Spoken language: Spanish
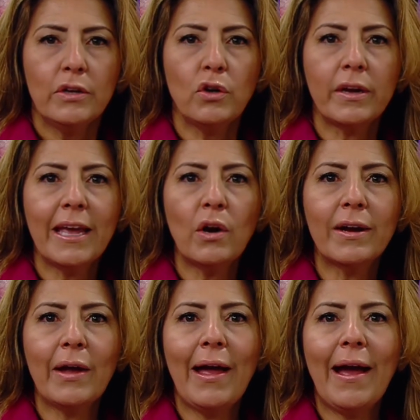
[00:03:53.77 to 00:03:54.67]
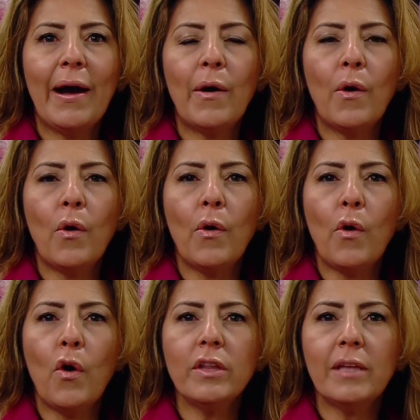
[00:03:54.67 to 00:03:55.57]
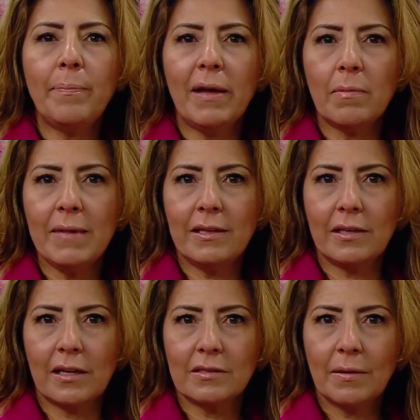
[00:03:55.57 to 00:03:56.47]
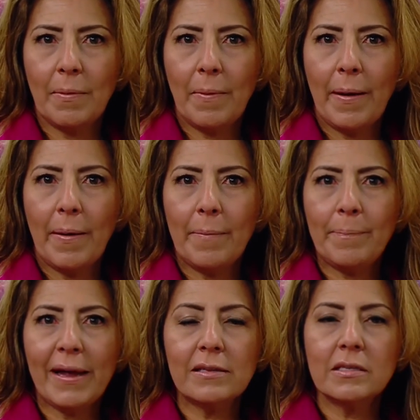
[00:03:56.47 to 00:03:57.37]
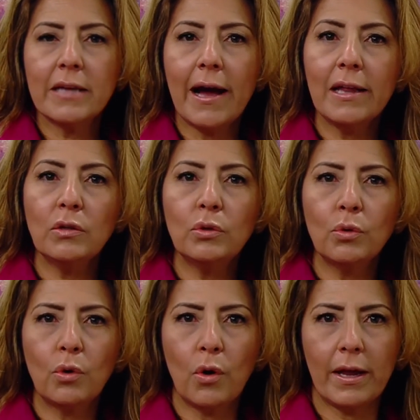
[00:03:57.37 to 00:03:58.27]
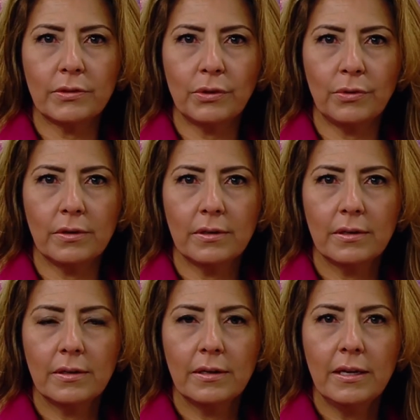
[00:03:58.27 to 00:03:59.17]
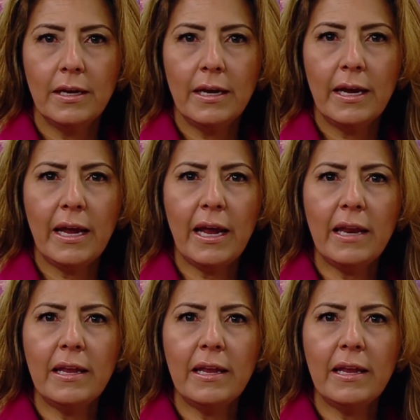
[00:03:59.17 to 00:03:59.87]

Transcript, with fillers: Yo quiero que hoy te permitas pensar en tu corazón, en